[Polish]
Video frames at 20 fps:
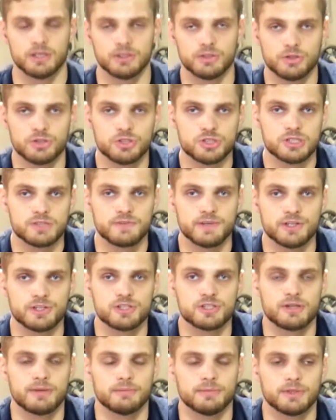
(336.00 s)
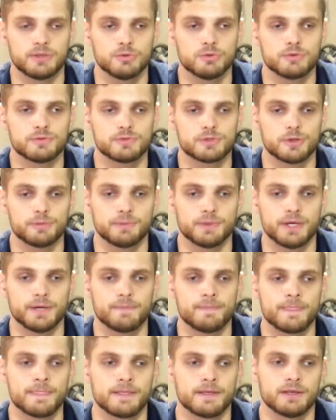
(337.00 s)
To jeszcze zwiększy nam ten łuk w stopie
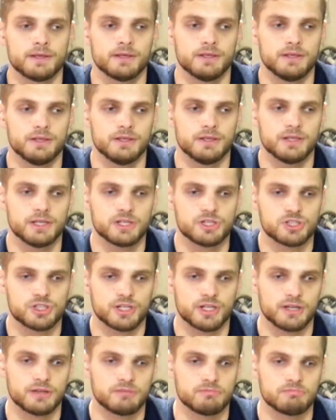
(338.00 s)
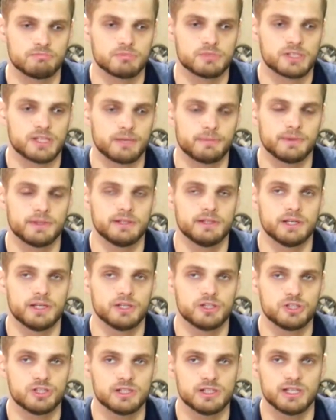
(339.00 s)
i jeszcze
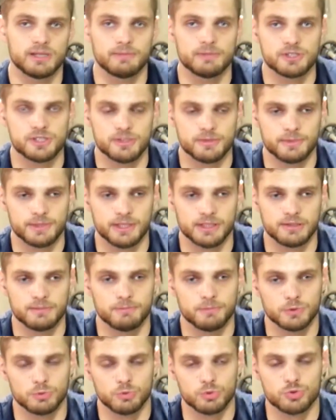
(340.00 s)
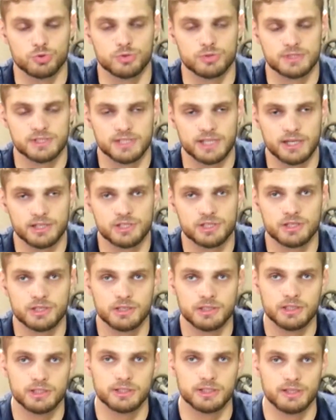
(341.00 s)
stabilniej, silniej będziemy na tym podłożu stać
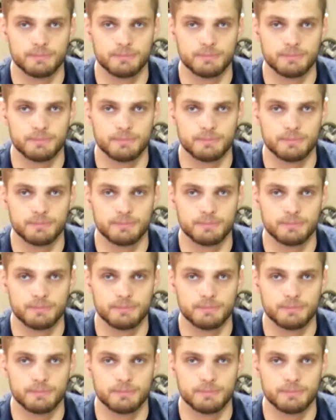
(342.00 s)
i to